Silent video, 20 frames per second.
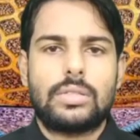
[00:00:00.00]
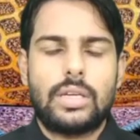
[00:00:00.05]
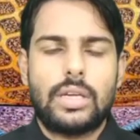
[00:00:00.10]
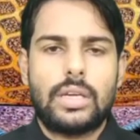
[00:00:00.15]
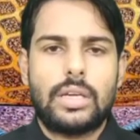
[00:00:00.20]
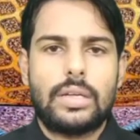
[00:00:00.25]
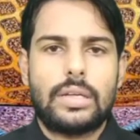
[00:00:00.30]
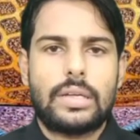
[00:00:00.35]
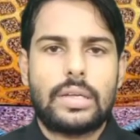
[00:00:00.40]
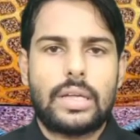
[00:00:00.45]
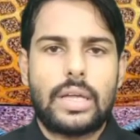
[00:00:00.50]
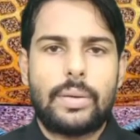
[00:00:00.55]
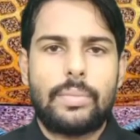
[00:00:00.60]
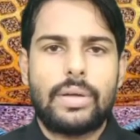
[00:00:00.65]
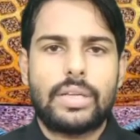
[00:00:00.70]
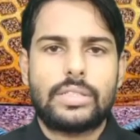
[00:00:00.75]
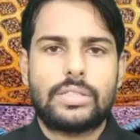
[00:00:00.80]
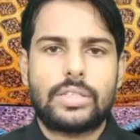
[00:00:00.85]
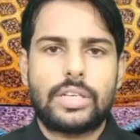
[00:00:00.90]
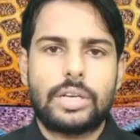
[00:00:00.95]
से
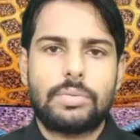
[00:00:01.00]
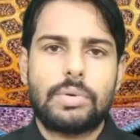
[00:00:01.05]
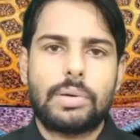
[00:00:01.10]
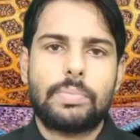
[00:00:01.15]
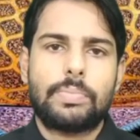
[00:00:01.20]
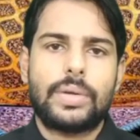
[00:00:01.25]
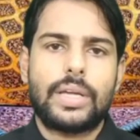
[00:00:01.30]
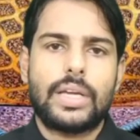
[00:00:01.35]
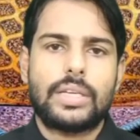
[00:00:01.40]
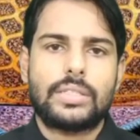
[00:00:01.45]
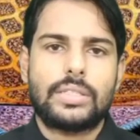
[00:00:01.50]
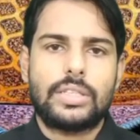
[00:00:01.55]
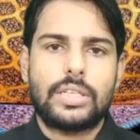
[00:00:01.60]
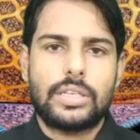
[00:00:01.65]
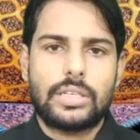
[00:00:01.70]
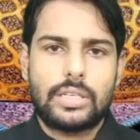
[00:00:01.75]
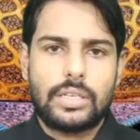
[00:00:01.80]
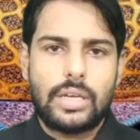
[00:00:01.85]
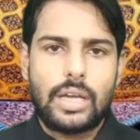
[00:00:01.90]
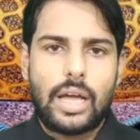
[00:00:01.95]
केमिस्ट्री में
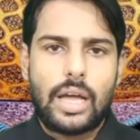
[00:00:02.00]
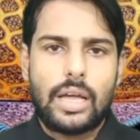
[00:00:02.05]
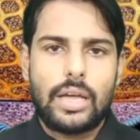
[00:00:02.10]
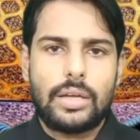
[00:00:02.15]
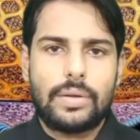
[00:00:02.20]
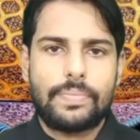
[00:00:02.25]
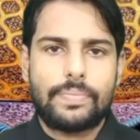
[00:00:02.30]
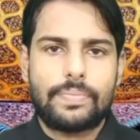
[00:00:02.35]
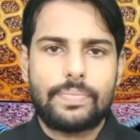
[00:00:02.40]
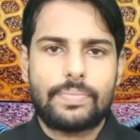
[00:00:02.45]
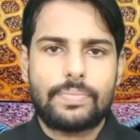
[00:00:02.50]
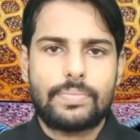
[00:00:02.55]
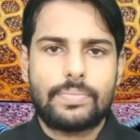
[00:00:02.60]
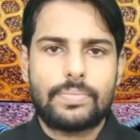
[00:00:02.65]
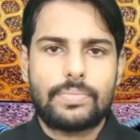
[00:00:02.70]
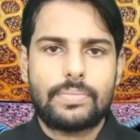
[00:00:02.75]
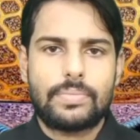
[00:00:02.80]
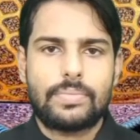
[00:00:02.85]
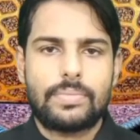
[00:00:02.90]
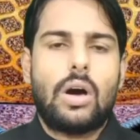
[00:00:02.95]
पीएचडी किया है
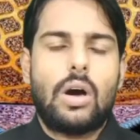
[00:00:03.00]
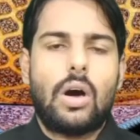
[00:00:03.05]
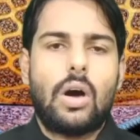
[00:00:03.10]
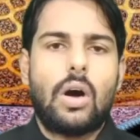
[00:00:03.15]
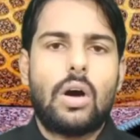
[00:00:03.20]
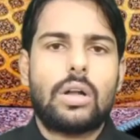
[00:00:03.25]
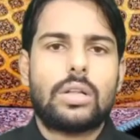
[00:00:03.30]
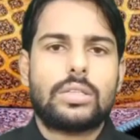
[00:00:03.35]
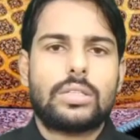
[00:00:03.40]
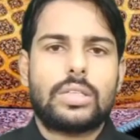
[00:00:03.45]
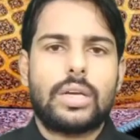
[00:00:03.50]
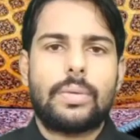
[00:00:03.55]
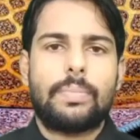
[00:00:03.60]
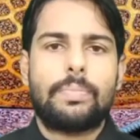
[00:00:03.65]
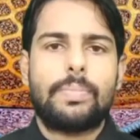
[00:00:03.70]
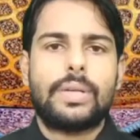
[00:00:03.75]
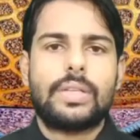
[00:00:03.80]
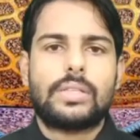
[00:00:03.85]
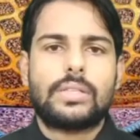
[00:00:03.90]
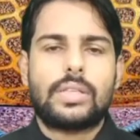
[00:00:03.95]
और
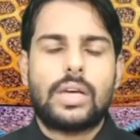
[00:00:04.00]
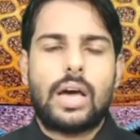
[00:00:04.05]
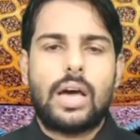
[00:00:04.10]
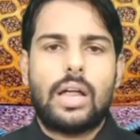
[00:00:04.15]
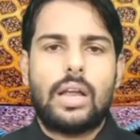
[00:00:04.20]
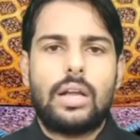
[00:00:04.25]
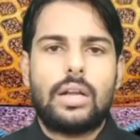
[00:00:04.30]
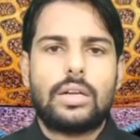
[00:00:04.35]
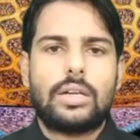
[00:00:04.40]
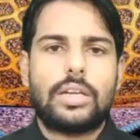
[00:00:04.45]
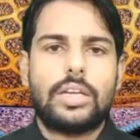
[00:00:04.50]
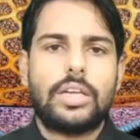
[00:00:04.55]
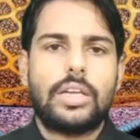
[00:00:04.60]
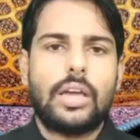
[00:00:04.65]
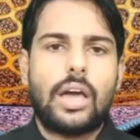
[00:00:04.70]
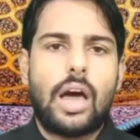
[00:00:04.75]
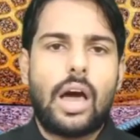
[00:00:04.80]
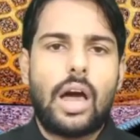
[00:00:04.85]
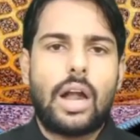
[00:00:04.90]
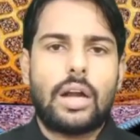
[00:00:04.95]
26 साल
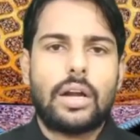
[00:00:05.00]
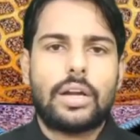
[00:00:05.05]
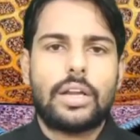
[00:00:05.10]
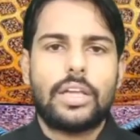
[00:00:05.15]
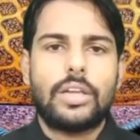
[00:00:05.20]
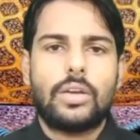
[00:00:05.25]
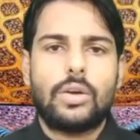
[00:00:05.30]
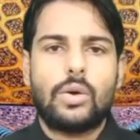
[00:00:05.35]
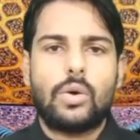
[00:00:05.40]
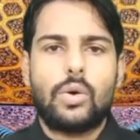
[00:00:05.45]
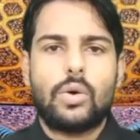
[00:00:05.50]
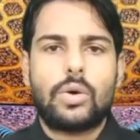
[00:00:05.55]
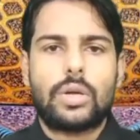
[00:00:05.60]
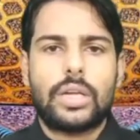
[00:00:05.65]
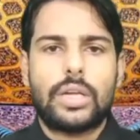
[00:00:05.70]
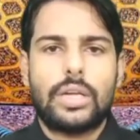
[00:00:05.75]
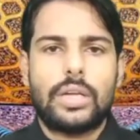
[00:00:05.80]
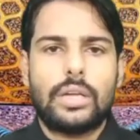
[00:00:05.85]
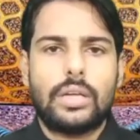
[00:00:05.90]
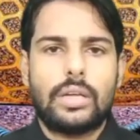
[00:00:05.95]
डीआरडीओ
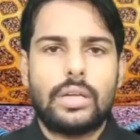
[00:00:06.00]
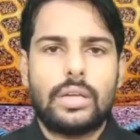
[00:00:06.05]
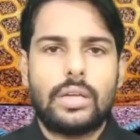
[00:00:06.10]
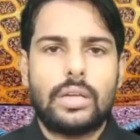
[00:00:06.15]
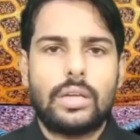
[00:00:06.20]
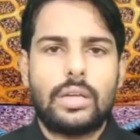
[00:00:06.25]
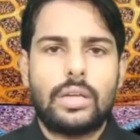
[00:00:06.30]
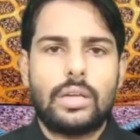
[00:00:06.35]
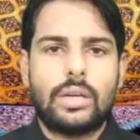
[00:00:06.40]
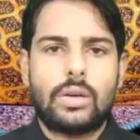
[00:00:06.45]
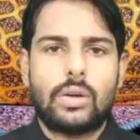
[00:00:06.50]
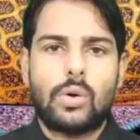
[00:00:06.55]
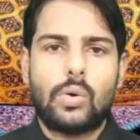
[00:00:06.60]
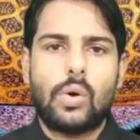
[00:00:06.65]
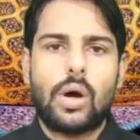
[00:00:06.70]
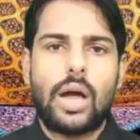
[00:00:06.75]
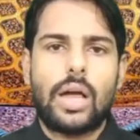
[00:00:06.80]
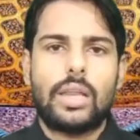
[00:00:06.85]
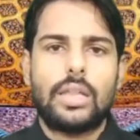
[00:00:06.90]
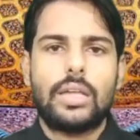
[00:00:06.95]
की
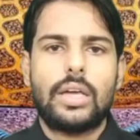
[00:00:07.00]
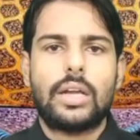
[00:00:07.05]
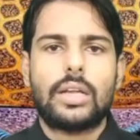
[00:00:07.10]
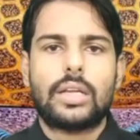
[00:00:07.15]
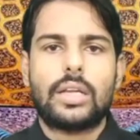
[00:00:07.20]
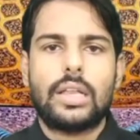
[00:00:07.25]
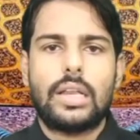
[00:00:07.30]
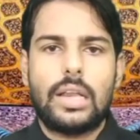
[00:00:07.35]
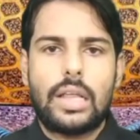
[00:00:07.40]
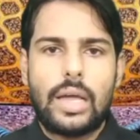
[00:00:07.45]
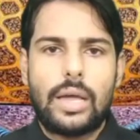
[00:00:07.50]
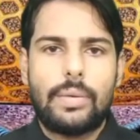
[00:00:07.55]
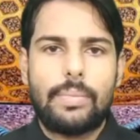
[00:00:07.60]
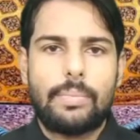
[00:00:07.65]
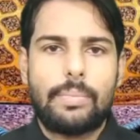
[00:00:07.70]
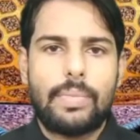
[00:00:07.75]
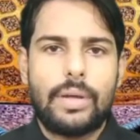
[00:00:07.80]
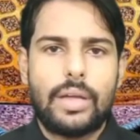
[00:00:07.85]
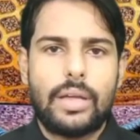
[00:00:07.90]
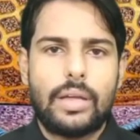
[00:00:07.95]
ग्वालियर की
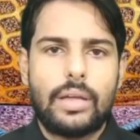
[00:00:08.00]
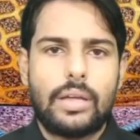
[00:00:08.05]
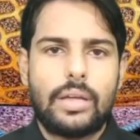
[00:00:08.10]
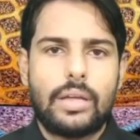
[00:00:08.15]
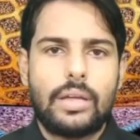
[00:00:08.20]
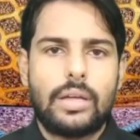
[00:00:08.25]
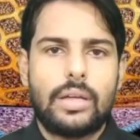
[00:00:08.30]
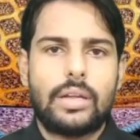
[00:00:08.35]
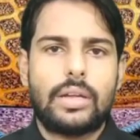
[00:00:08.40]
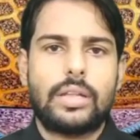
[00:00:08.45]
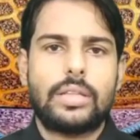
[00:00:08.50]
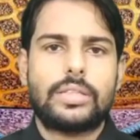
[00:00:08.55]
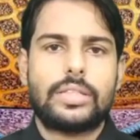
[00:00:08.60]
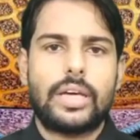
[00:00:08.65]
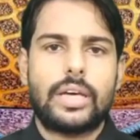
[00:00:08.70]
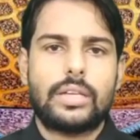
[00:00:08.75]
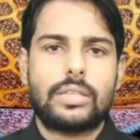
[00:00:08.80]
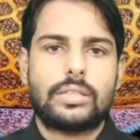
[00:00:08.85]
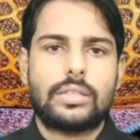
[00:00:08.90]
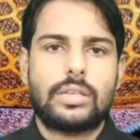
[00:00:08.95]
लैब में
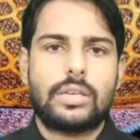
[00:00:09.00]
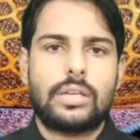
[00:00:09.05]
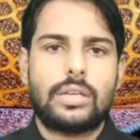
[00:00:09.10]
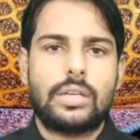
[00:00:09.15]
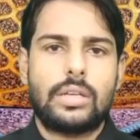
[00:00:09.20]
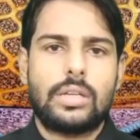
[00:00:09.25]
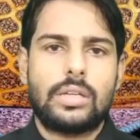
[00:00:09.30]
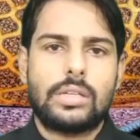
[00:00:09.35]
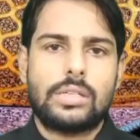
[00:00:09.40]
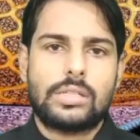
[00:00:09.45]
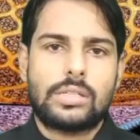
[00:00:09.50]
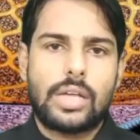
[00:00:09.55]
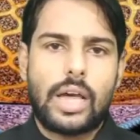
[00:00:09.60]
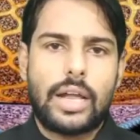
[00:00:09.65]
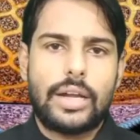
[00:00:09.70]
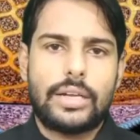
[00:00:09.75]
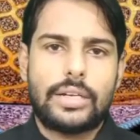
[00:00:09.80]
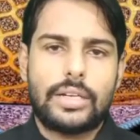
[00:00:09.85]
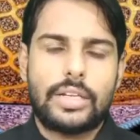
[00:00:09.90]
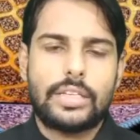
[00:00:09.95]
रिसर्च
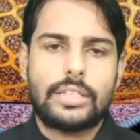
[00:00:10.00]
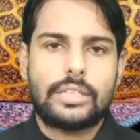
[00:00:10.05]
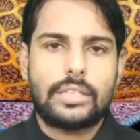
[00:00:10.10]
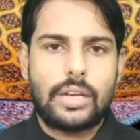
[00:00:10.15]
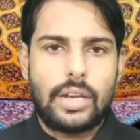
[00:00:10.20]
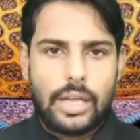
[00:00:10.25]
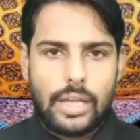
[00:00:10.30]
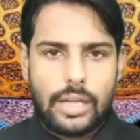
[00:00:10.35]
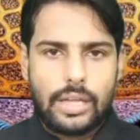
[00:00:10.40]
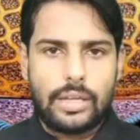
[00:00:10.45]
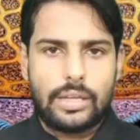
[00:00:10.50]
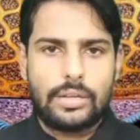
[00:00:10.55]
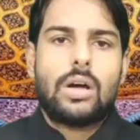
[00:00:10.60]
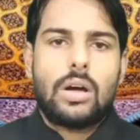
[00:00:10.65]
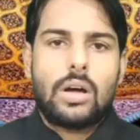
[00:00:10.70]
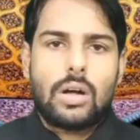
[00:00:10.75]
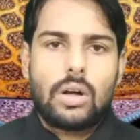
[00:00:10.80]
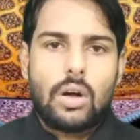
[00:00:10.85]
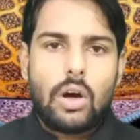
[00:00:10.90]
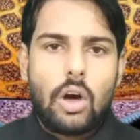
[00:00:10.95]
साइंटिस्ट रहे
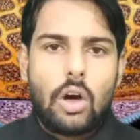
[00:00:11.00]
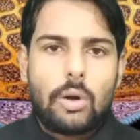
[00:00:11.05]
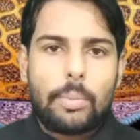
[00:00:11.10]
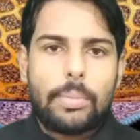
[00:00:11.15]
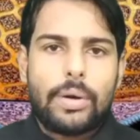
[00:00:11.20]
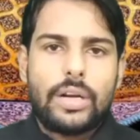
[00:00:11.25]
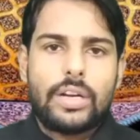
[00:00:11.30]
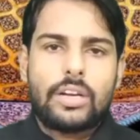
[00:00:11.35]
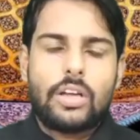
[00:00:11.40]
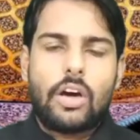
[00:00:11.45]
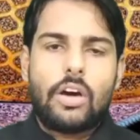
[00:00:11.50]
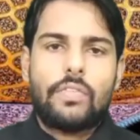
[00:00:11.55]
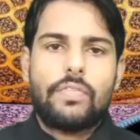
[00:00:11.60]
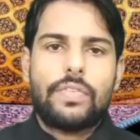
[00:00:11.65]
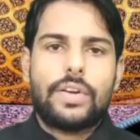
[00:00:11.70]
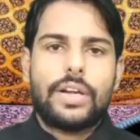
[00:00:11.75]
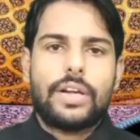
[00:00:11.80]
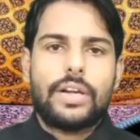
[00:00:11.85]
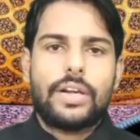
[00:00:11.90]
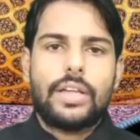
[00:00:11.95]
गवर्नमेंट
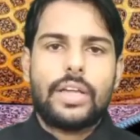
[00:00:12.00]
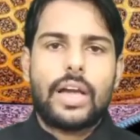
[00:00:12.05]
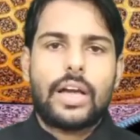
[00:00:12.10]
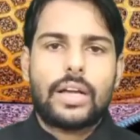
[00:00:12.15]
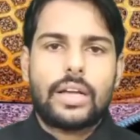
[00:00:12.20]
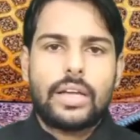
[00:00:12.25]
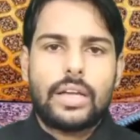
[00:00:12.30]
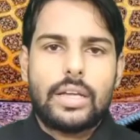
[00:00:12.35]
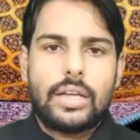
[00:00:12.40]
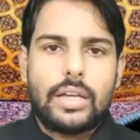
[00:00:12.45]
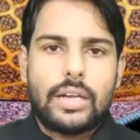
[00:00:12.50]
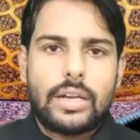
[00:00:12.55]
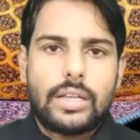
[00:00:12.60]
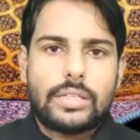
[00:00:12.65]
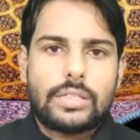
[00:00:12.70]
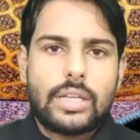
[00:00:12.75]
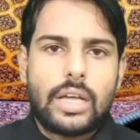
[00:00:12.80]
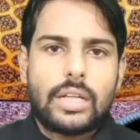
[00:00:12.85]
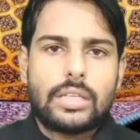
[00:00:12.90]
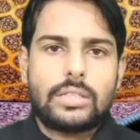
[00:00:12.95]
ऑफ इंडिया के
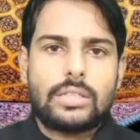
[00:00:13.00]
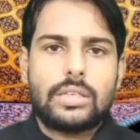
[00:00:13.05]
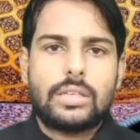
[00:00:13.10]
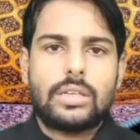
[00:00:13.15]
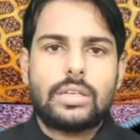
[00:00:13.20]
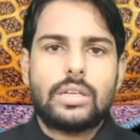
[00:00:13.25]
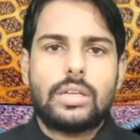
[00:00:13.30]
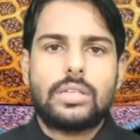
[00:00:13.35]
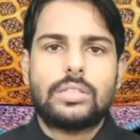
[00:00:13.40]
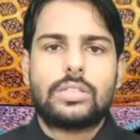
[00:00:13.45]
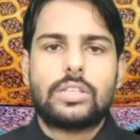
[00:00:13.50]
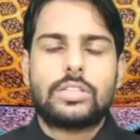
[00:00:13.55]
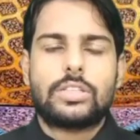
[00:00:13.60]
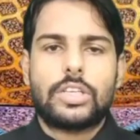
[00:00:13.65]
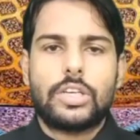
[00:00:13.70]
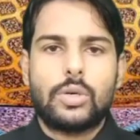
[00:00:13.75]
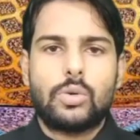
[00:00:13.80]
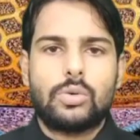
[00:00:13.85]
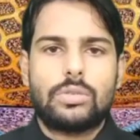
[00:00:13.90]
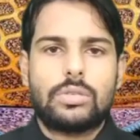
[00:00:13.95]
रिसर्च
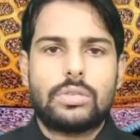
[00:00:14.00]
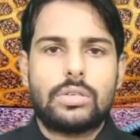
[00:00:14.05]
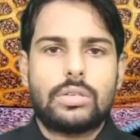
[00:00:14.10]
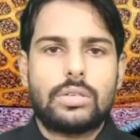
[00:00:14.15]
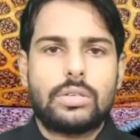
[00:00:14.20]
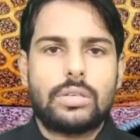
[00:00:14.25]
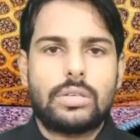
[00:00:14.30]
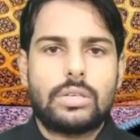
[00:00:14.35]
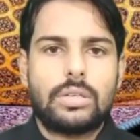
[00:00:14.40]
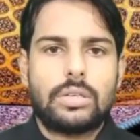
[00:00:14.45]
इंस्टीट्यूट